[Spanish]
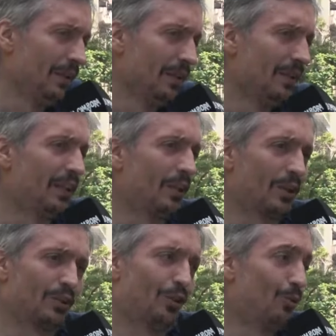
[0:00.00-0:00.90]
Y creo
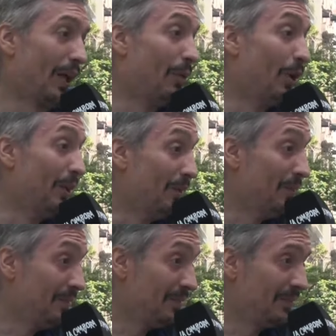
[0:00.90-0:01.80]
que eso nunca es bueno.
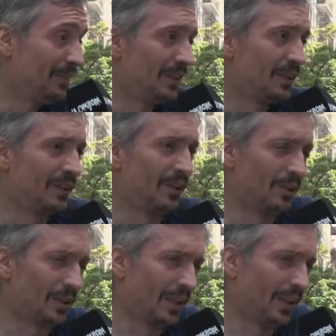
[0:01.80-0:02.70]

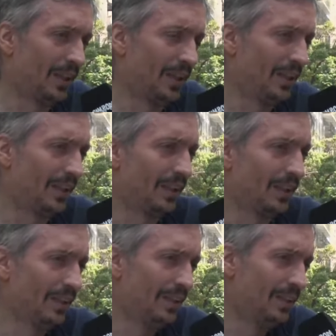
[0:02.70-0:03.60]
Creo que,
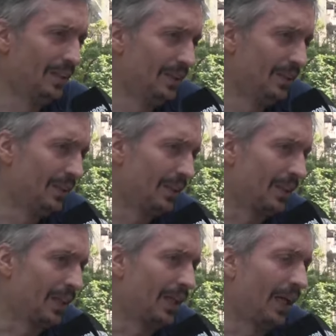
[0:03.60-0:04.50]

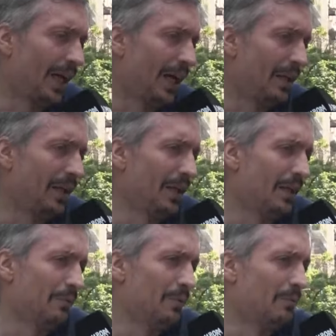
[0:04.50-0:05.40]

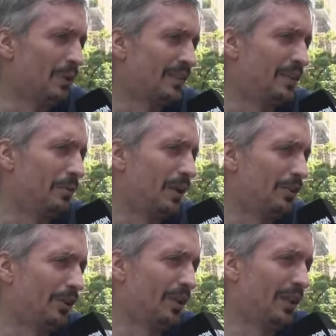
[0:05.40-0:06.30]
hay una
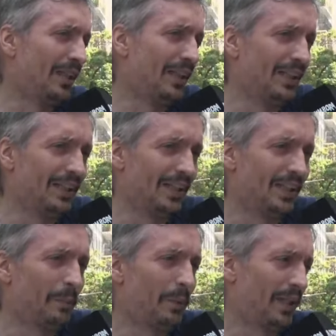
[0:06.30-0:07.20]
situación de,
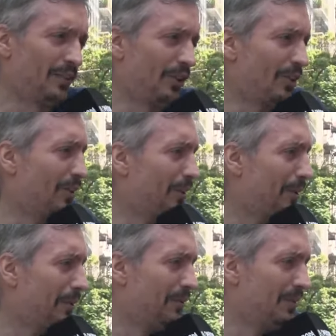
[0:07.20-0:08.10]
desprecio,
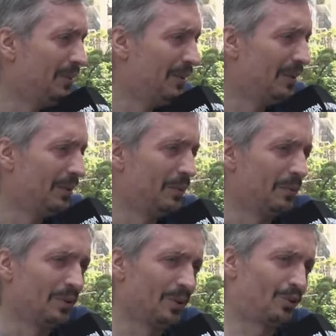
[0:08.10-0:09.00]

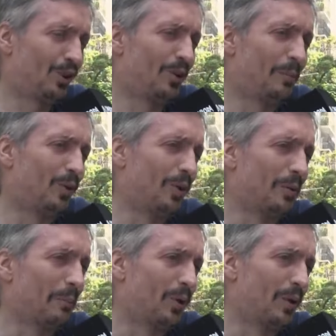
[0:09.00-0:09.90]
no solo
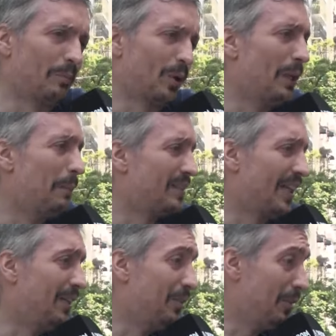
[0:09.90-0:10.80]
por, el
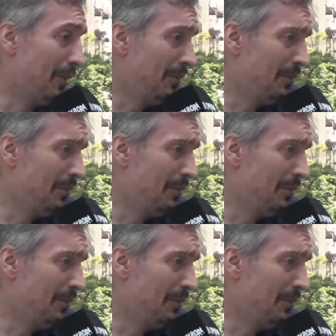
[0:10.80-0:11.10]
pasado, ¿no?